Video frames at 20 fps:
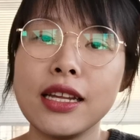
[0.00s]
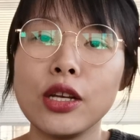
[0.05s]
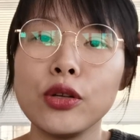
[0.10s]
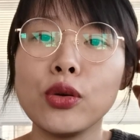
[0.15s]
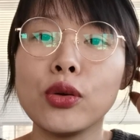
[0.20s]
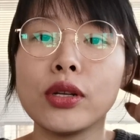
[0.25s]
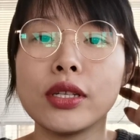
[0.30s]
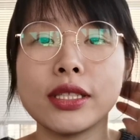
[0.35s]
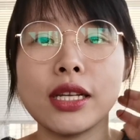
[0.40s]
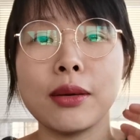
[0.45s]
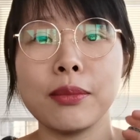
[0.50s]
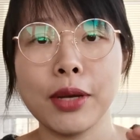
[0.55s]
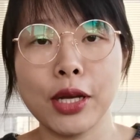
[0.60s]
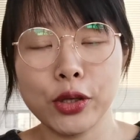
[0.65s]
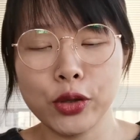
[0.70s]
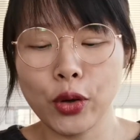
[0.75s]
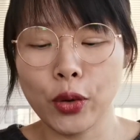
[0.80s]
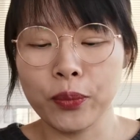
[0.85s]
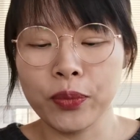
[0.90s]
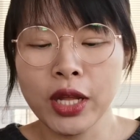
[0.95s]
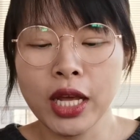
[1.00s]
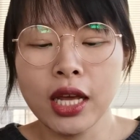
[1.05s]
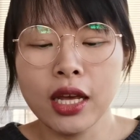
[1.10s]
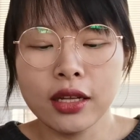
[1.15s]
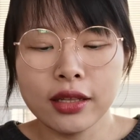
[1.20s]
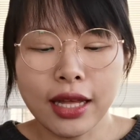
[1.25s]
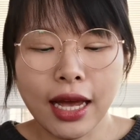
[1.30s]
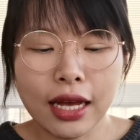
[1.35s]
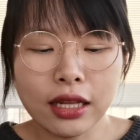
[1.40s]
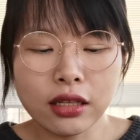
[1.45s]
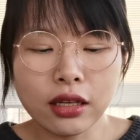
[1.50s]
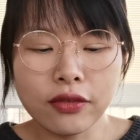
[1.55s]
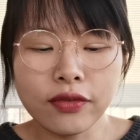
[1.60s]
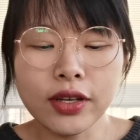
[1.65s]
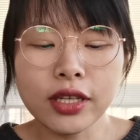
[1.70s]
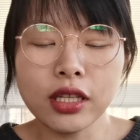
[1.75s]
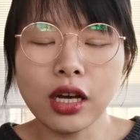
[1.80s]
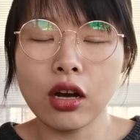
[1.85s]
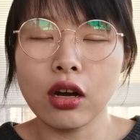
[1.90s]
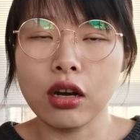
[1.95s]
肋，用了像没用。它呢
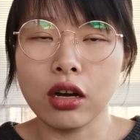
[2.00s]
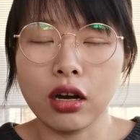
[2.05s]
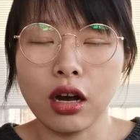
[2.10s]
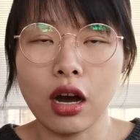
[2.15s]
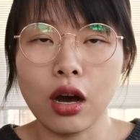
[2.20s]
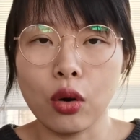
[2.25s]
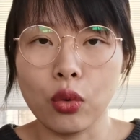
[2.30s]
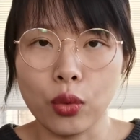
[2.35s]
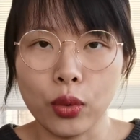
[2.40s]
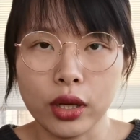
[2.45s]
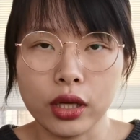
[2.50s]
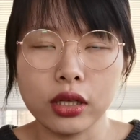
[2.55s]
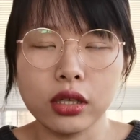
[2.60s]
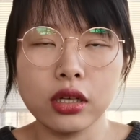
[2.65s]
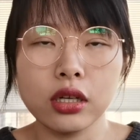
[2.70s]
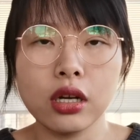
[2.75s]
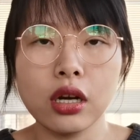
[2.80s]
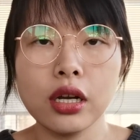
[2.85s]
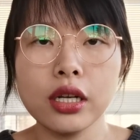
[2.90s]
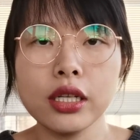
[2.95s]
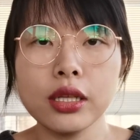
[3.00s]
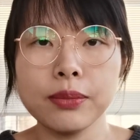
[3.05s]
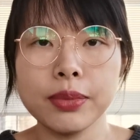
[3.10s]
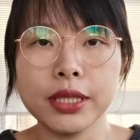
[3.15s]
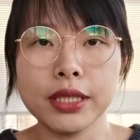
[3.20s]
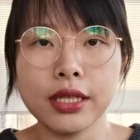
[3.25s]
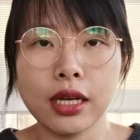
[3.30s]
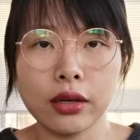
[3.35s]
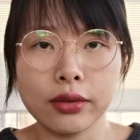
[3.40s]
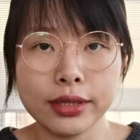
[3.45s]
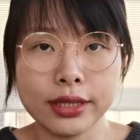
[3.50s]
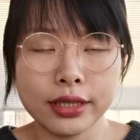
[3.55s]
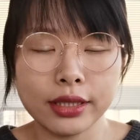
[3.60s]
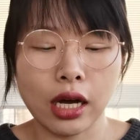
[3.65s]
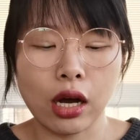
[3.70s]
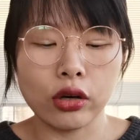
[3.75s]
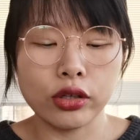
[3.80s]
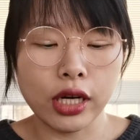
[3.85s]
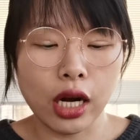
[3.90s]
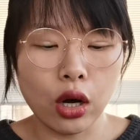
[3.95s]
味道很好闻，颗粒比较
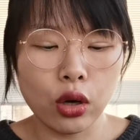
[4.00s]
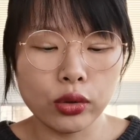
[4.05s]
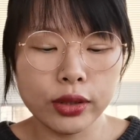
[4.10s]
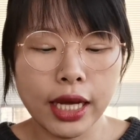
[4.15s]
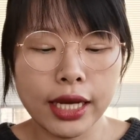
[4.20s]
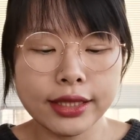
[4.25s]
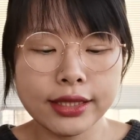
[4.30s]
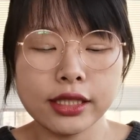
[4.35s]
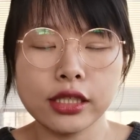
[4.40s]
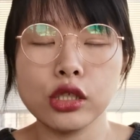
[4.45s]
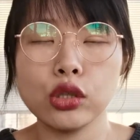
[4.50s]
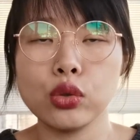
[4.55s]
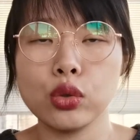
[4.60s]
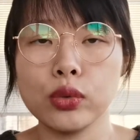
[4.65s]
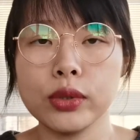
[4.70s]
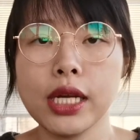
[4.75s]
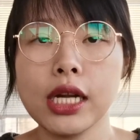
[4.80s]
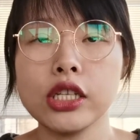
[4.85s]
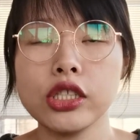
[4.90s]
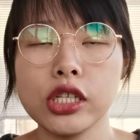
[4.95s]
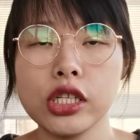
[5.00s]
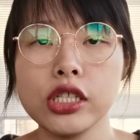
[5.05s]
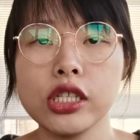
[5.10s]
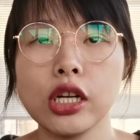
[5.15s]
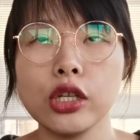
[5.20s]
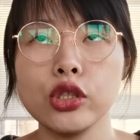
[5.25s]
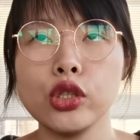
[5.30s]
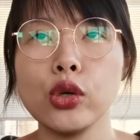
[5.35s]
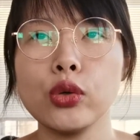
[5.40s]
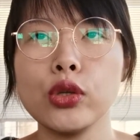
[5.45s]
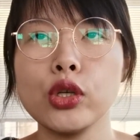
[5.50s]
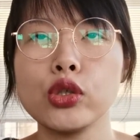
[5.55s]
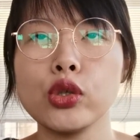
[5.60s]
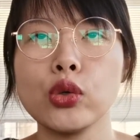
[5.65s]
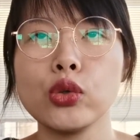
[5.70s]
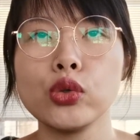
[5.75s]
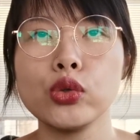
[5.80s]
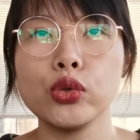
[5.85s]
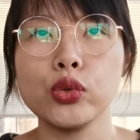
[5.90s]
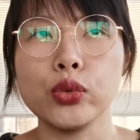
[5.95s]
小，然后它其实涂在身上你有那
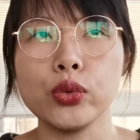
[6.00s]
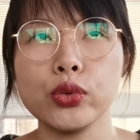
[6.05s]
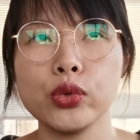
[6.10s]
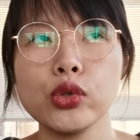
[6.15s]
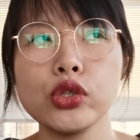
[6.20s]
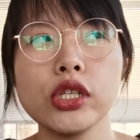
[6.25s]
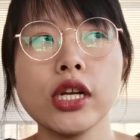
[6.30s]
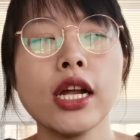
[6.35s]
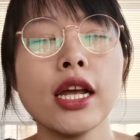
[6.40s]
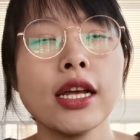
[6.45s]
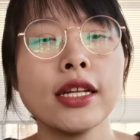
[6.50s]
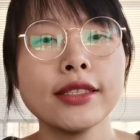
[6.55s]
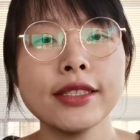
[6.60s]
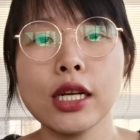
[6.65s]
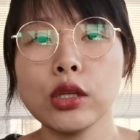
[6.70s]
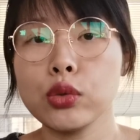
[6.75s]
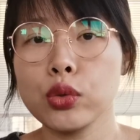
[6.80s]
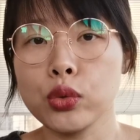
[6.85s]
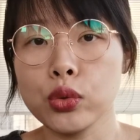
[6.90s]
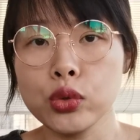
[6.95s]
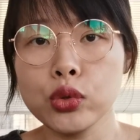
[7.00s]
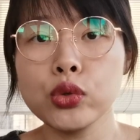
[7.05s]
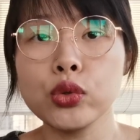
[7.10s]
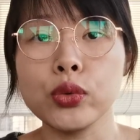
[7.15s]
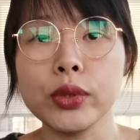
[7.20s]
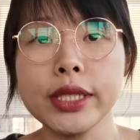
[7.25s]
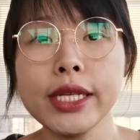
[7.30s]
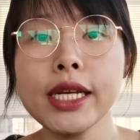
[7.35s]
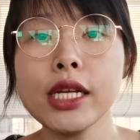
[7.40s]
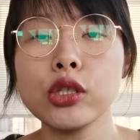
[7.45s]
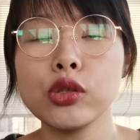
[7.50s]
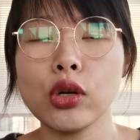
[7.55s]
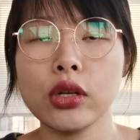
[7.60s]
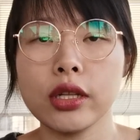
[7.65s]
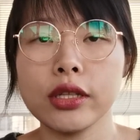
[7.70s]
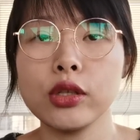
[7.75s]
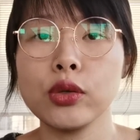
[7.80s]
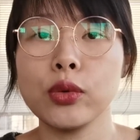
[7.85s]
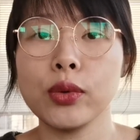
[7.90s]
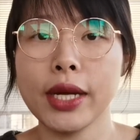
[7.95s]
种乳，就是在涂乳液状
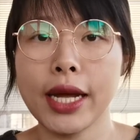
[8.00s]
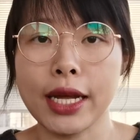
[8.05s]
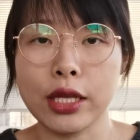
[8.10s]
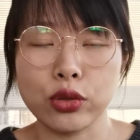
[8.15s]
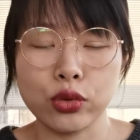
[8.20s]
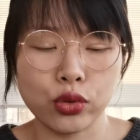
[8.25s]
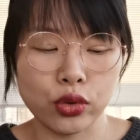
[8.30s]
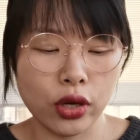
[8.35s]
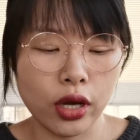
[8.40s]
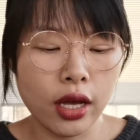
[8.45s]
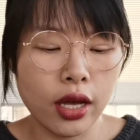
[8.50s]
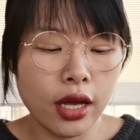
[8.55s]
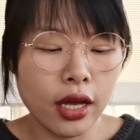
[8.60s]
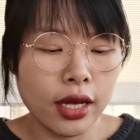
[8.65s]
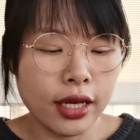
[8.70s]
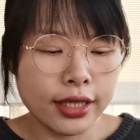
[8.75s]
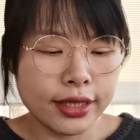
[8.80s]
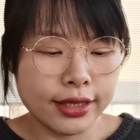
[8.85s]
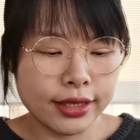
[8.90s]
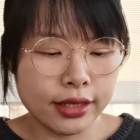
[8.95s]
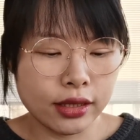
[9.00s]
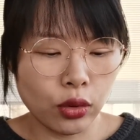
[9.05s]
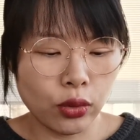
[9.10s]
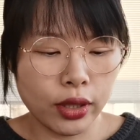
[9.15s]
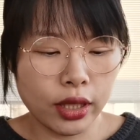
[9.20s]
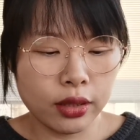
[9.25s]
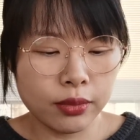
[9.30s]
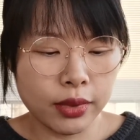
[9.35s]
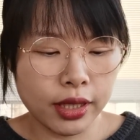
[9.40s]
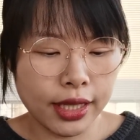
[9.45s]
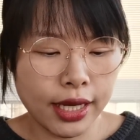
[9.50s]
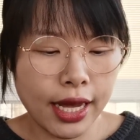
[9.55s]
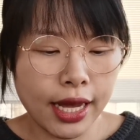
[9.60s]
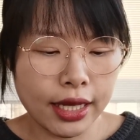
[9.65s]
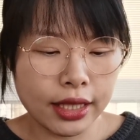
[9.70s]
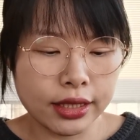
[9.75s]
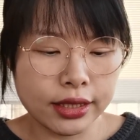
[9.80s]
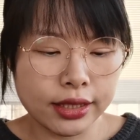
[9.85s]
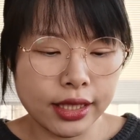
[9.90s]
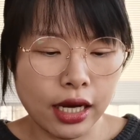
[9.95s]
的那种感觉。我给你们
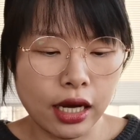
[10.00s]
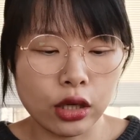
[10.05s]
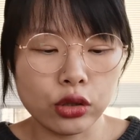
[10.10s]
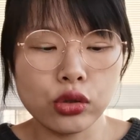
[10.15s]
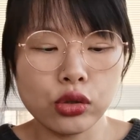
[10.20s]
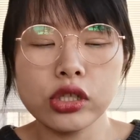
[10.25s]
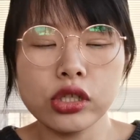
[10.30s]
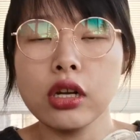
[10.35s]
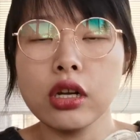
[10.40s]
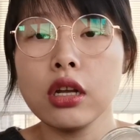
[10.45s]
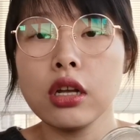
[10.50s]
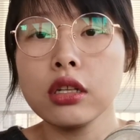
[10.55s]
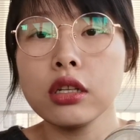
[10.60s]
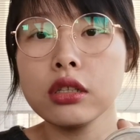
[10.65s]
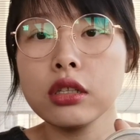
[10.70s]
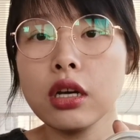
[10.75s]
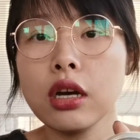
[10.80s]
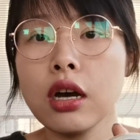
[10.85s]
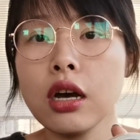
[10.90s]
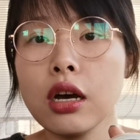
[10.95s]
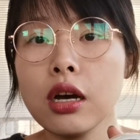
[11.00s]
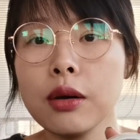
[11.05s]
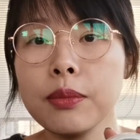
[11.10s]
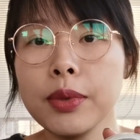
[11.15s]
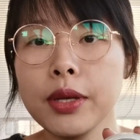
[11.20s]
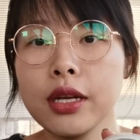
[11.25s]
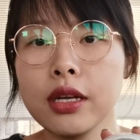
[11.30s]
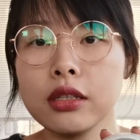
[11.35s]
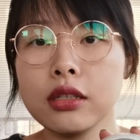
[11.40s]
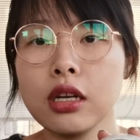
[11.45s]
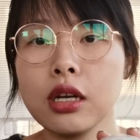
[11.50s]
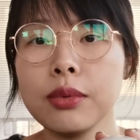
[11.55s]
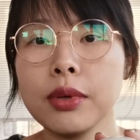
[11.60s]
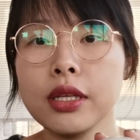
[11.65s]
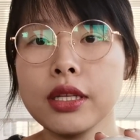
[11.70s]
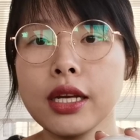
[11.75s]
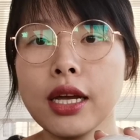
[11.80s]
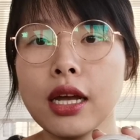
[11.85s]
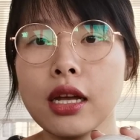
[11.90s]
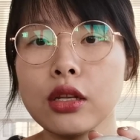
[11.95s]
看一下啊，就是特别特别，
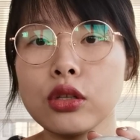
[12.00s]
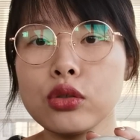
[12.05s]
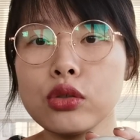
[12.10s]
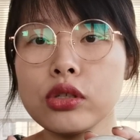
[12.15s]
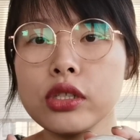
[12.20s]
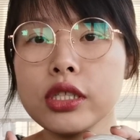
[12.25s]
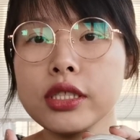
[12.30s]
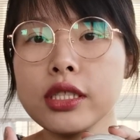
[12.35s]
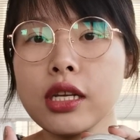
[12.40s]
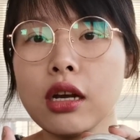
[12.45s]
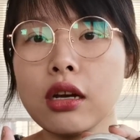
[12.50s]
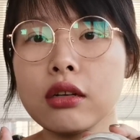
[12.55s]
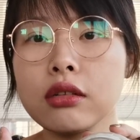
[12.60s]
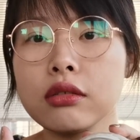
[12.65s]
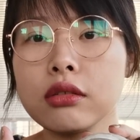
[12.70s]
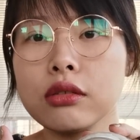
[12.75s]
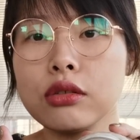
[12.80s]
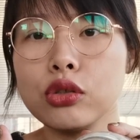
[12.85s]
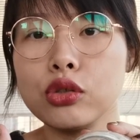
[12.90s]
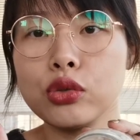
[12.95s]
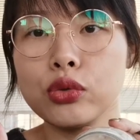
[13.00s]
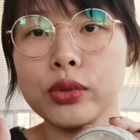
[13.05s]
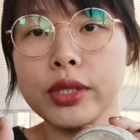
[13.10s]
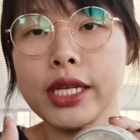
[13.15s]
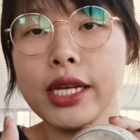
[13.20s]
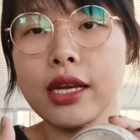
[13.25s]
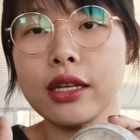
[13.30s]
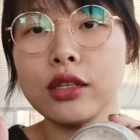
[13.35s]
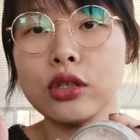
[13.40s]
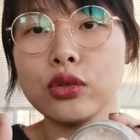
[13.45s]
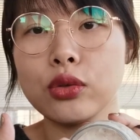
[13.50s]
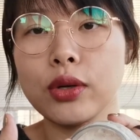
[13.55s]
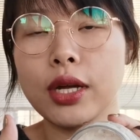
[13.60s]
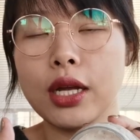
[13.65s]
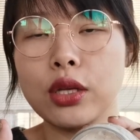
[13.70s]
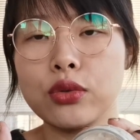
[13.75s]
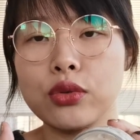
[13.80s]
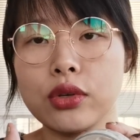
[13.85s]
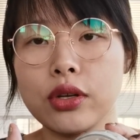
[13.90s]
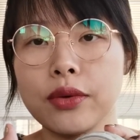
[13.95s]
你看就是像乳液那种
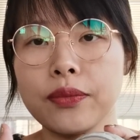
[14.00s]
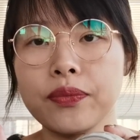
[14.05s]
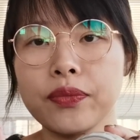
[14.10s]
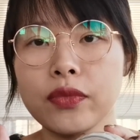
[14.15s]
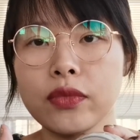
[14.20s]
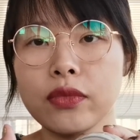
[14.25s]
感觉。